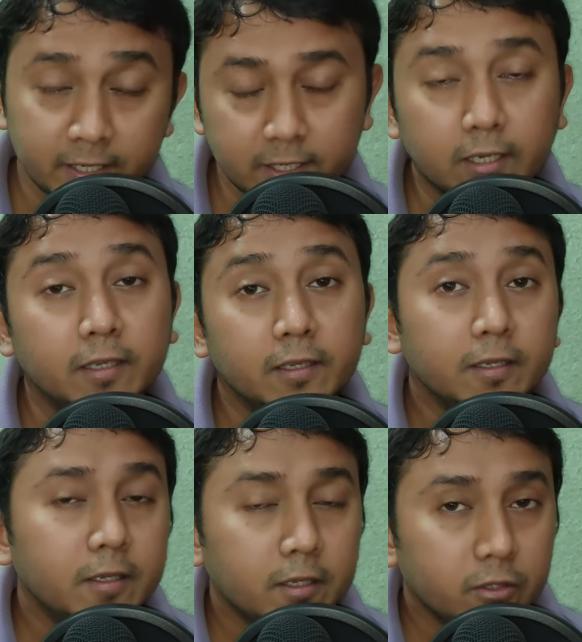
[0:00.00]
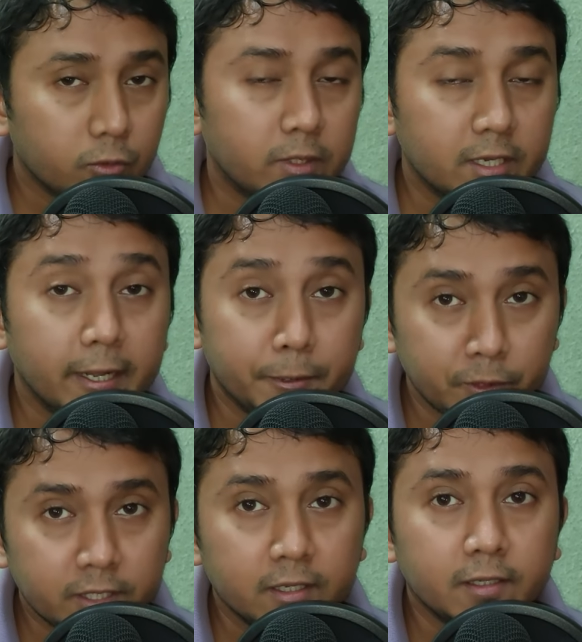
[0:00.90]
সালে তোমরা যারা
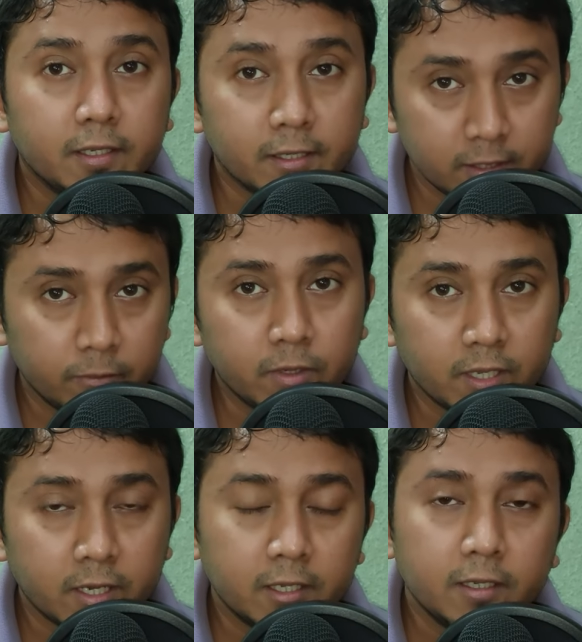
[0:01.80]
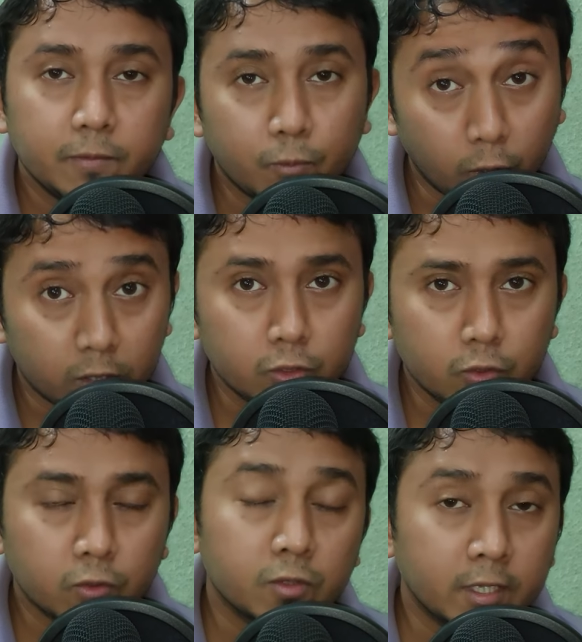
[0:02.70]
অ্যাডমিশান টেস্ট দেবে এখানে পড়ার জন্য
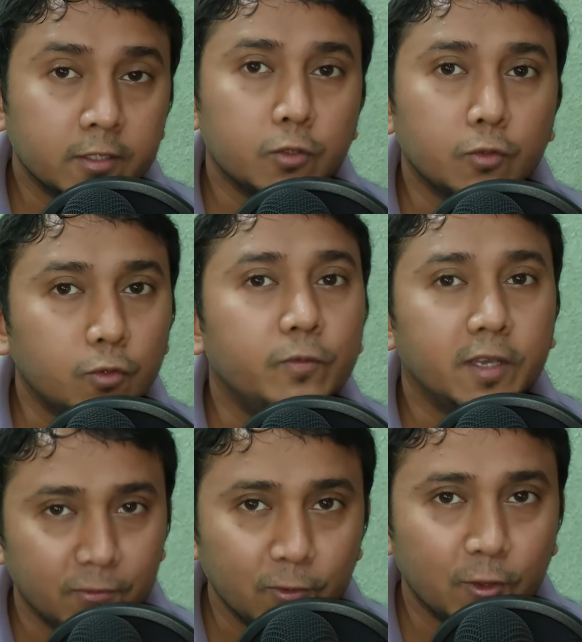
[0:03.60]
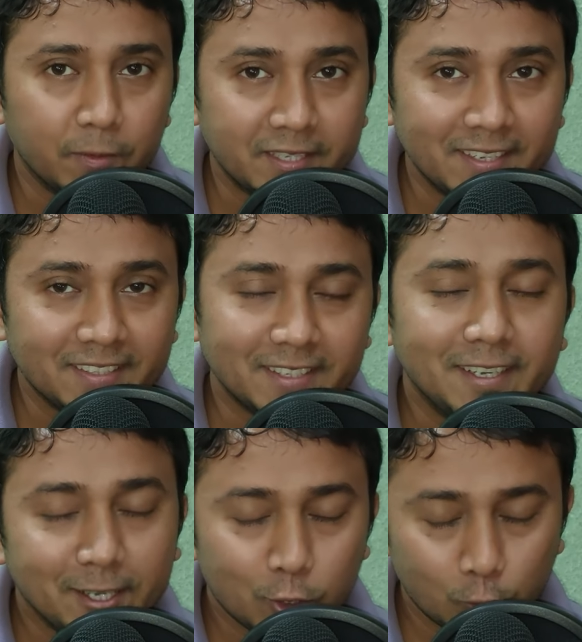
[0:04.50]
তো তাদের জন্য খুবই হেল্পফুল হবে ঠিক আছে
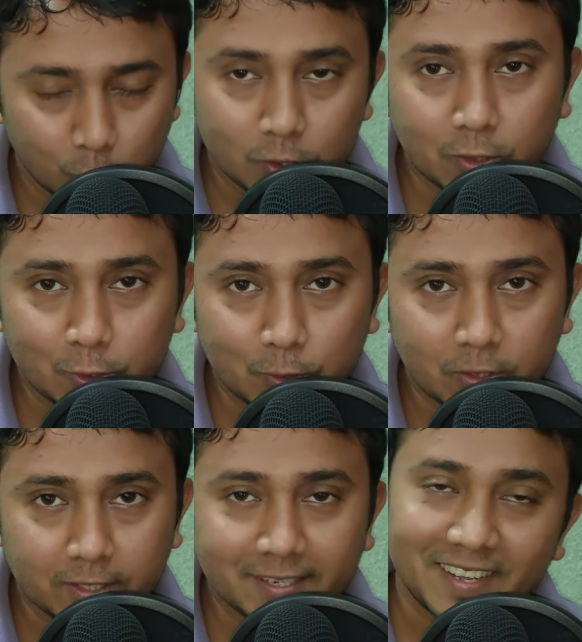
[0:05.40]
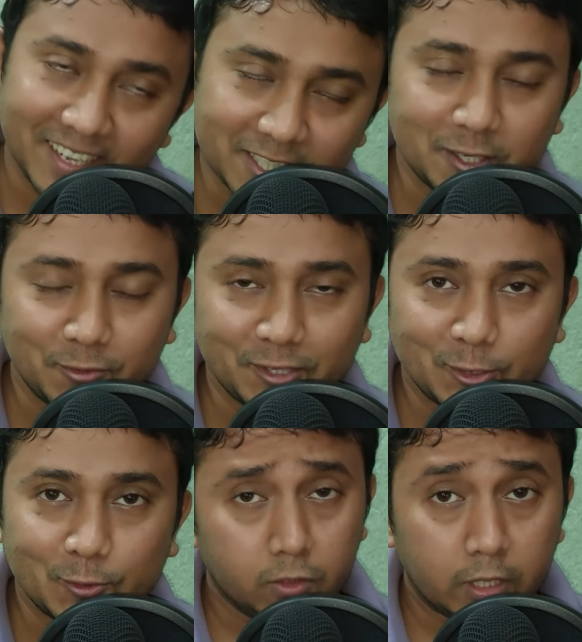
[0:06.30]
তো চলো তাহলে শুরু করা যাক আজকের ভিডিও
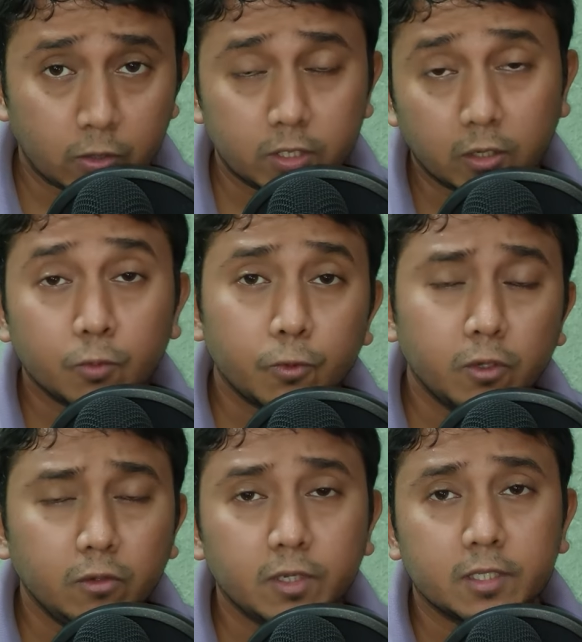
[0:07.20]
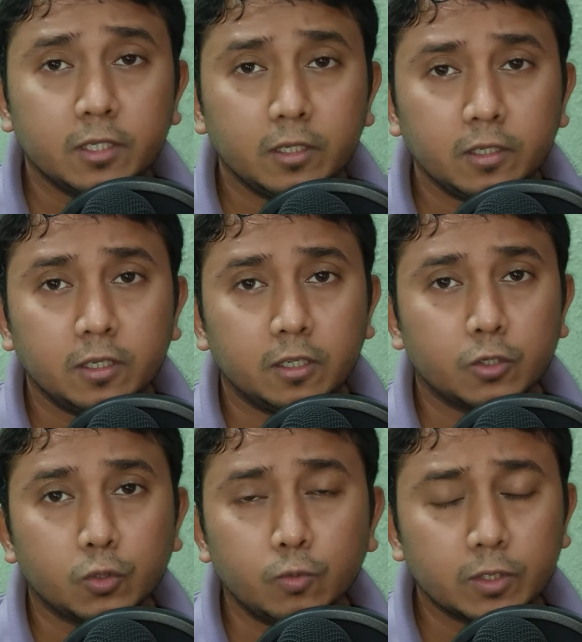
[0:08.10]
দেখো যাদবপুর ইউনিভার্সিটি
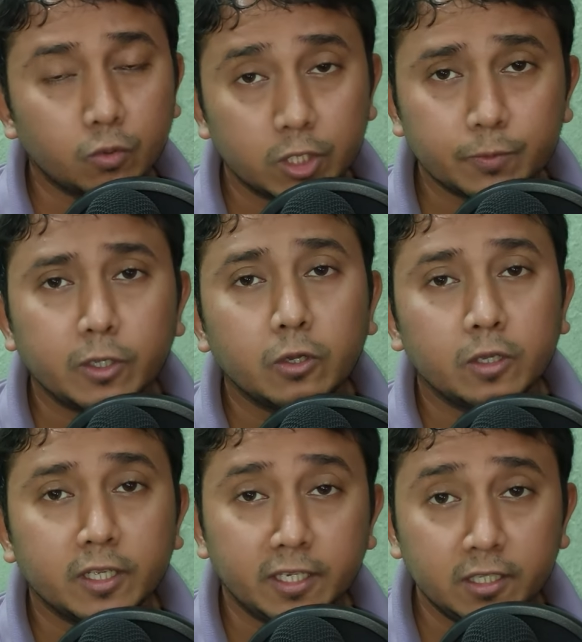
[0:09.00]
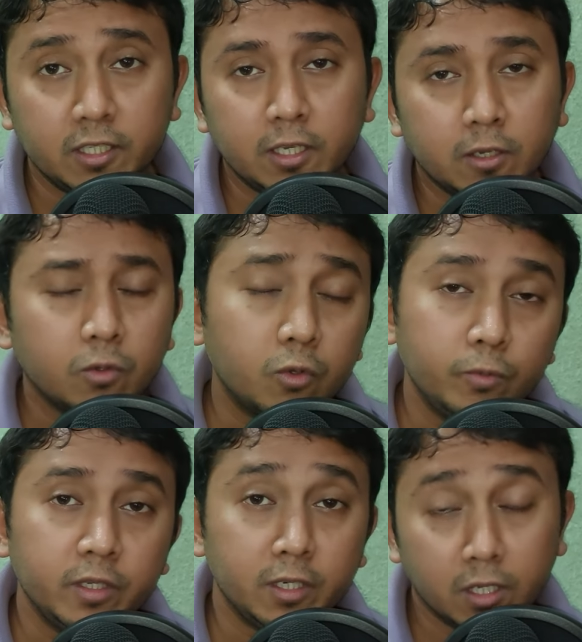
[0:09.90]
শুধুমাত্র ওয়েস্ট বেঙ্গল নয় ইন্ডিয়ারও
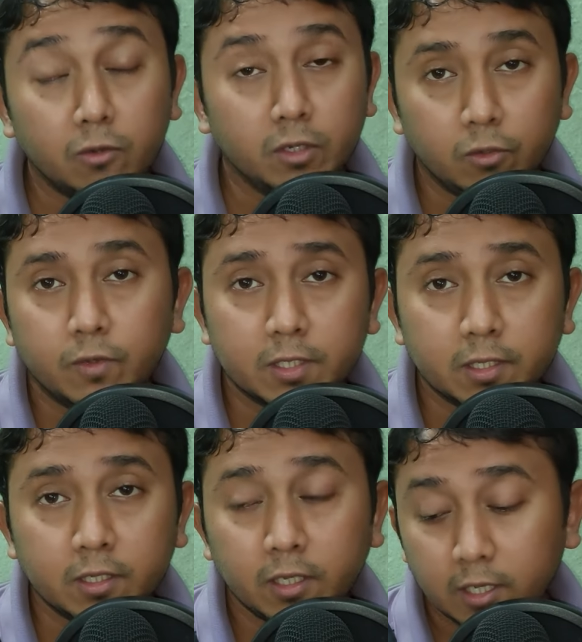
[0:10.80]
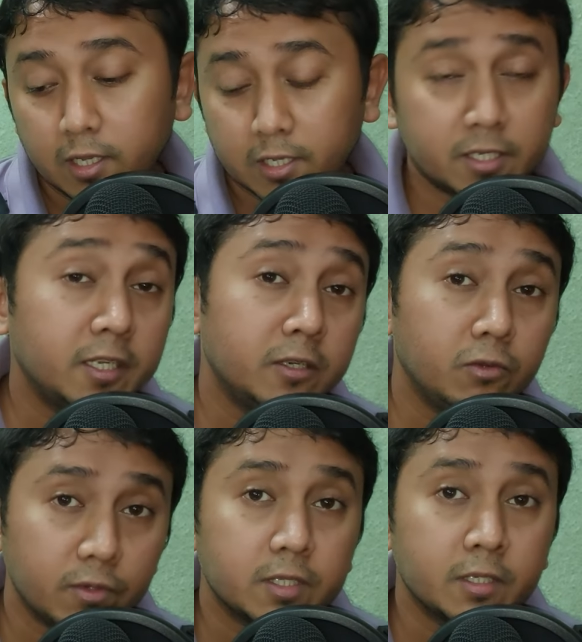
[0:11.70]
খুবই রিনাউন্ড ইউনিভার্সিটি স্টেট
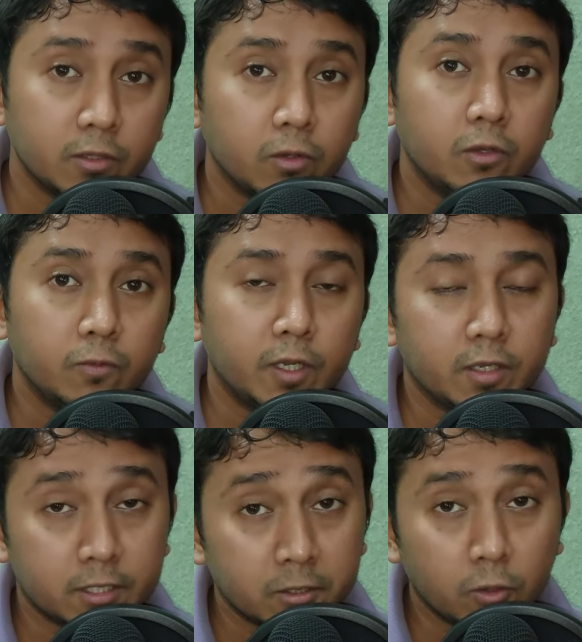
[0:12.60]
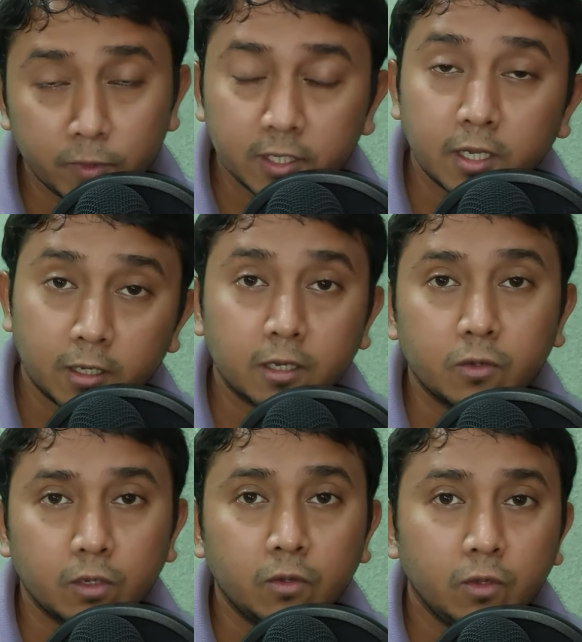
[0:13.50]
ইউনিভার্সিটি হলেও মানে স্টেট গভর্নমেন্টের আন্ডারে
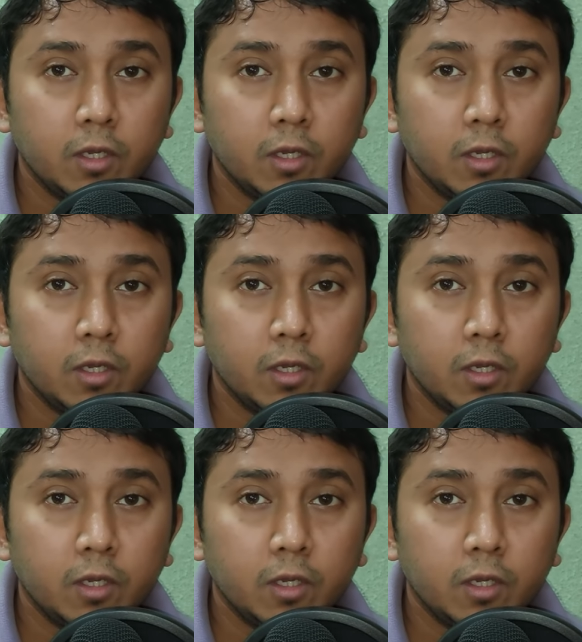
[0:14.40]
হলেও